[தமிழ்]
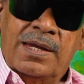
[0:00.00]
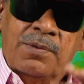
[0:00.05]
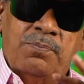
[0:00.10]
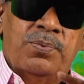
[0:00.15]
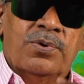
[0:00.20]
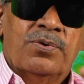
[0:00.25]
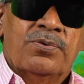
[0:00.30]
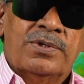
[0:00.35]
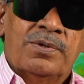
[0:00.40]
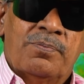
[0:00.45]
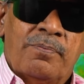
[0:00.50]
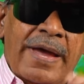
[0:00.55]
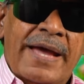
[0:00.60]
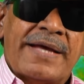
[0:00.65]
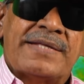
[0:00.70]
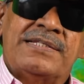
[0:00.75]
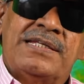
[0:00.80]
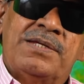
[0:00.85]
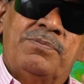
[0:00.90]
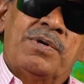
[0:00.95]
இப்போ வந்து
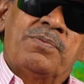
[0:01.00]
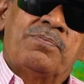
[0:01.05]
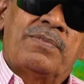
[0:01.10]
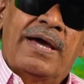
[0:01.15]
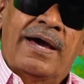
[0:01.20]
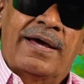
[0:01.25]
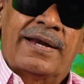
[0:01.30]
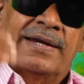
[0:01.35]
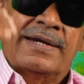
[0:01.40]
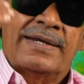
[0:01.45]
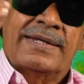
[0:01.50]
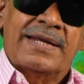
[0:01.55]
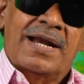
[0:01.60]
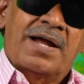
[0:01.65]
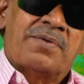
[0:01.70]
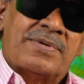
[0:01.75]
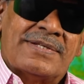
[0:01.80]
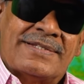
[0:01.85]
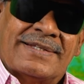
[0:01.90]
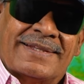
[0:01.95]
மேக்சிமம் கேரண்டி
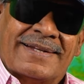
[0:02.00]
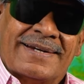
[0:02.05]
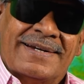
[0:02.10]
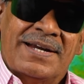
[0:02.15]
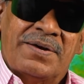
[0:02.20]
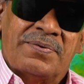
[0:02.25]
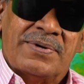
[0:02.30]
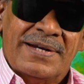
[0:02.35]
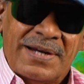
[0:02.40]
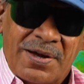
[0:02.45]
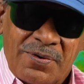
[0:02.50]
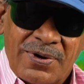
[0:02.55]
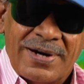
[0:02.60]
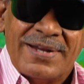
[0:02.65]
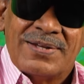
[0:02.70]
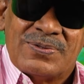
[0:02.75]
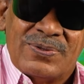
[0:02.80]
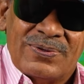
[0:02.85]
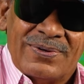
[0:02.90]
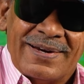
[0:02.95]
ராமச்சந்திரன் அப்படின்னு
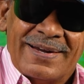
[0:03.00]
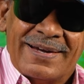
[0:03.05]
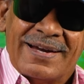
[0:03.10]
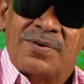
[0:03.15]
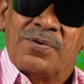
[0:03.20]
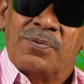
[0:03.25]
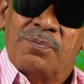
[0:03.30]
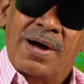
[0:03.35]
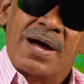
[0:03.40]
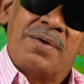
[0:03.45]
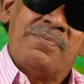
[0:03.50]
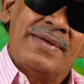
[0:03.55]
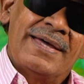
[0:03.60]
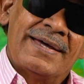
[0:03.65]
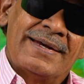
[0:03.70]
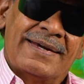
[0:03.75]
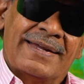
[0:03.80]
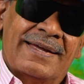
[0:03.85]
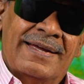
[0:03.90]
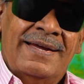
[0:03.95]
அவங்களே சொல்கிறாங்க அவங்க
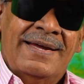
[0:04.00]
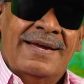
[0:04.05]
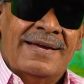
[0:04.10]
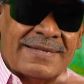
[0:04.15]
மாமியார்கிட்ட